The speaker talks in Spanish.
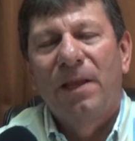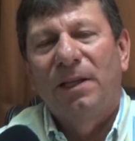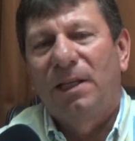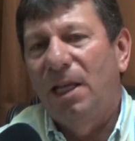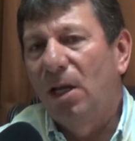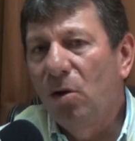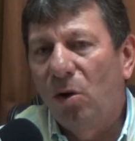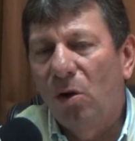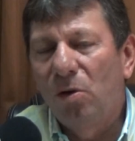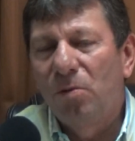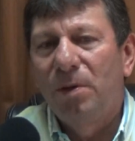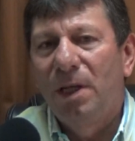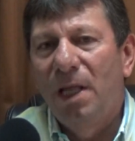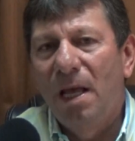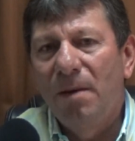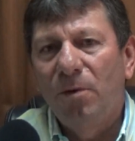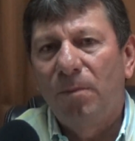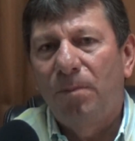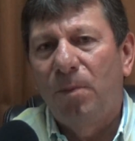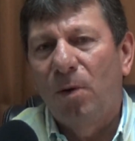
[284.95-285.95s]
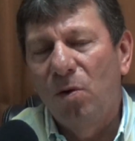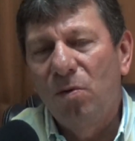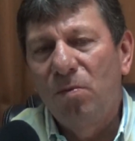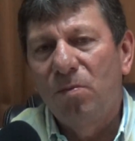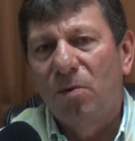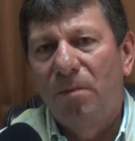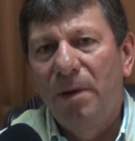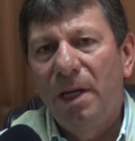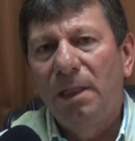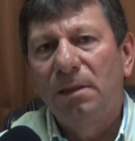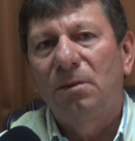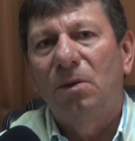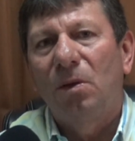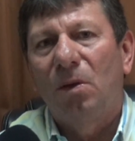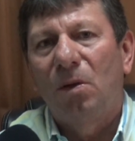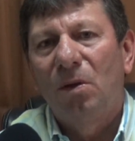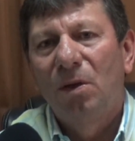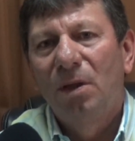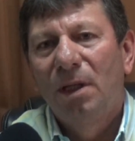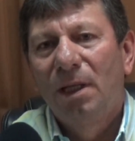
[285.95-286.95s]
que nos olvidemos por un
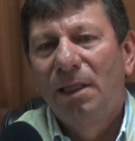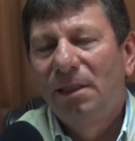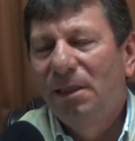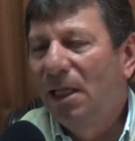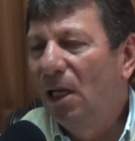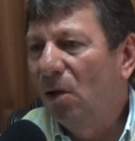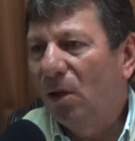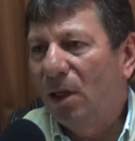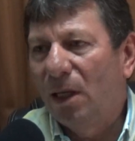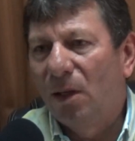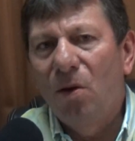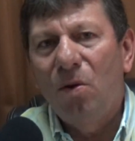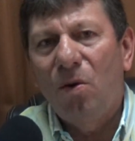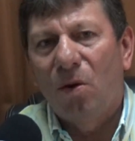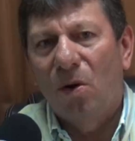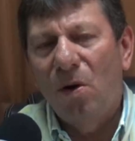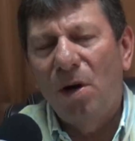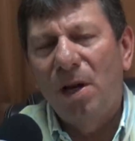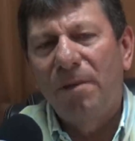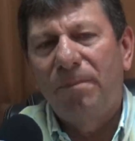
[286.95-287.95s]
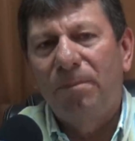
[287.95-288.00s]
momento de lo que son colores